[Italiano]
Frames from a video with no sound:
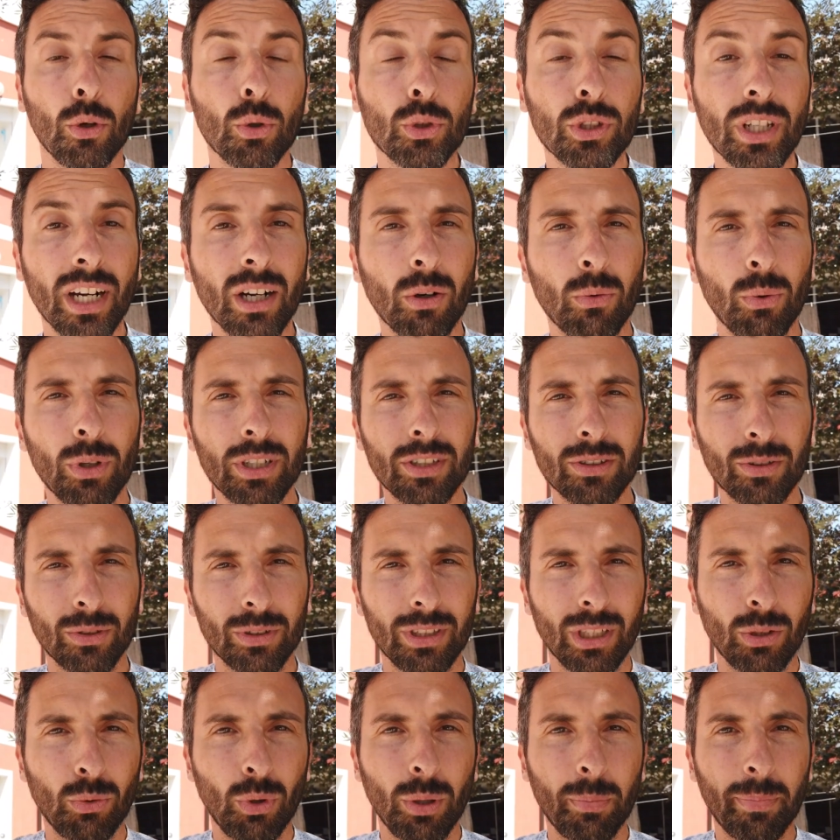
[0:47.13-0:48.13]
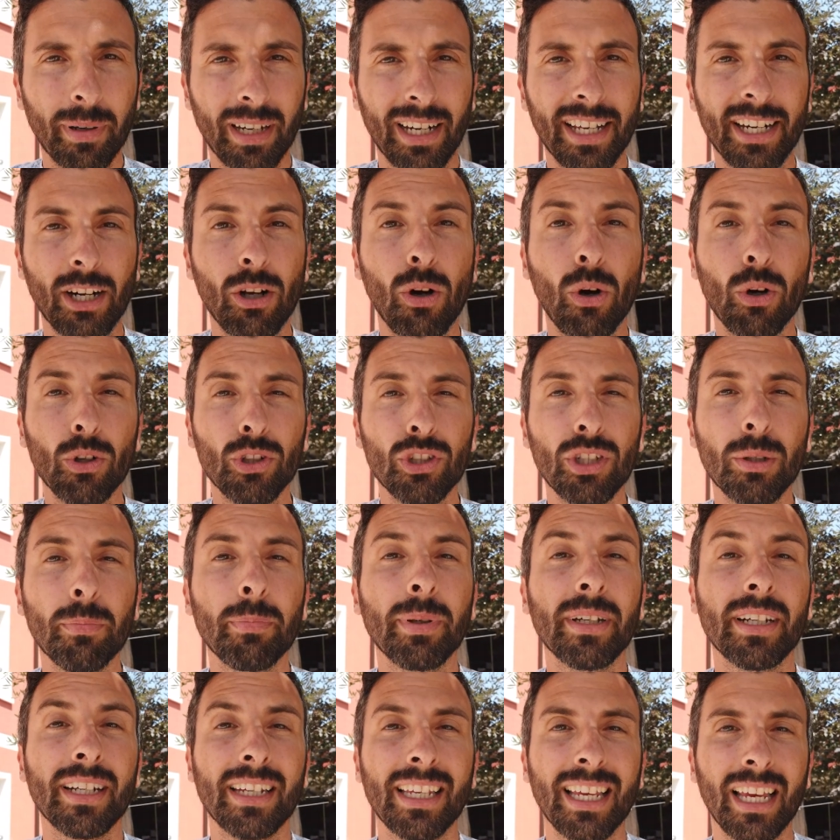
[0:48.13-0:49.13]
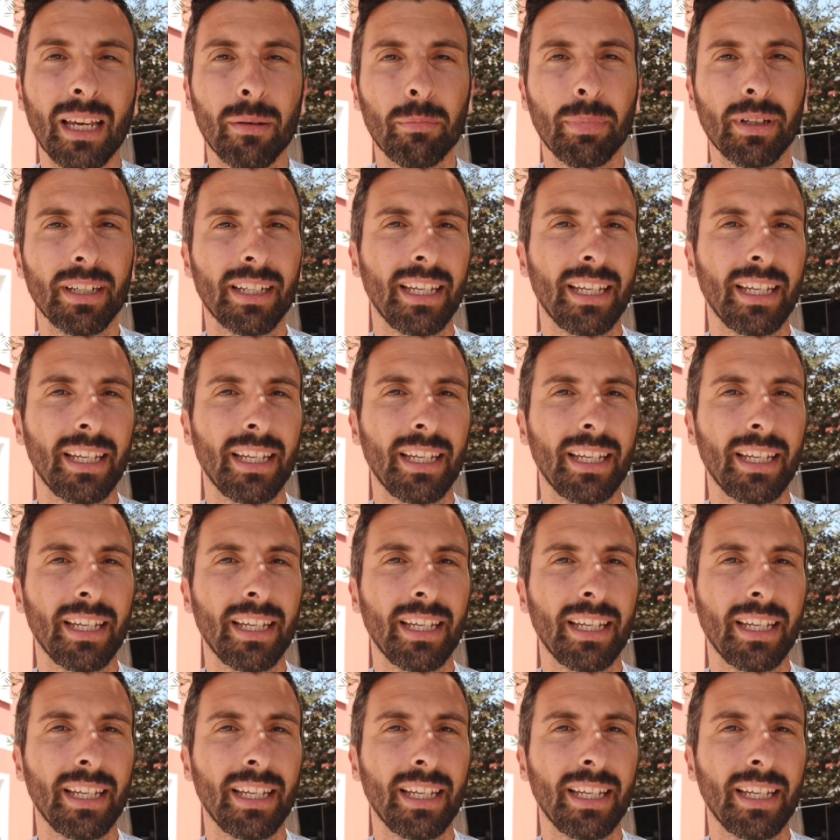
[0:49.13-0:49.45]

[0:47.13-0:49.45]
Non sarà questo di cui parlerò oggi perché?